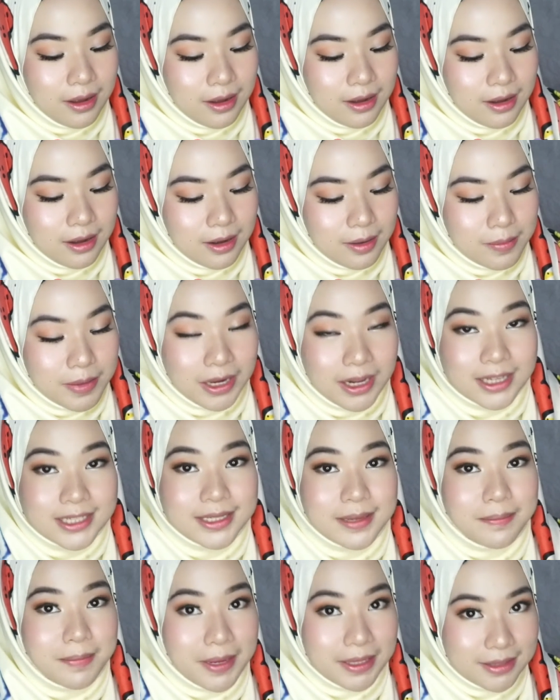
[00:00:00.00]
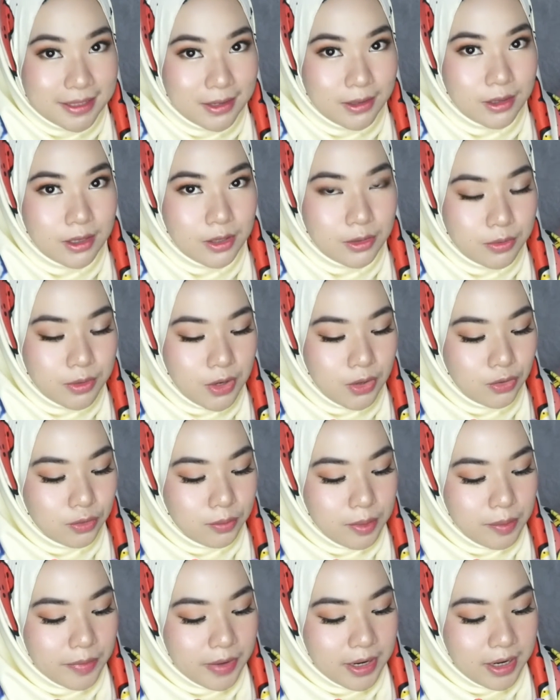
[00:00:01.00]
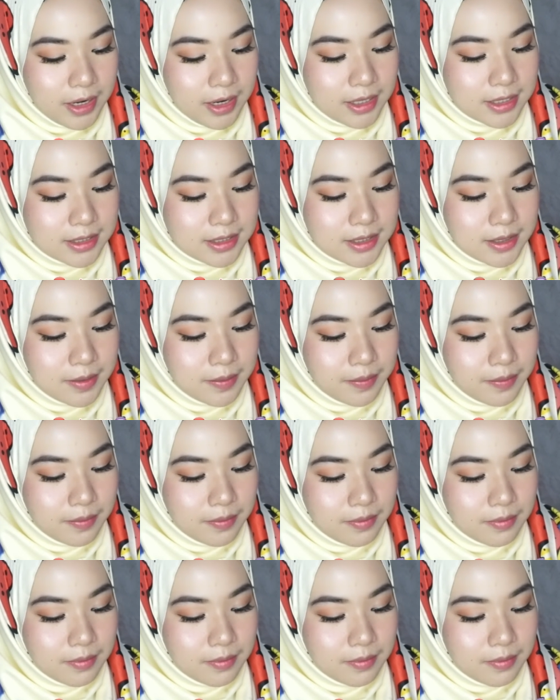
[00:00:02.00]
uh, berkesempatan gitu ya untuk memenangkan si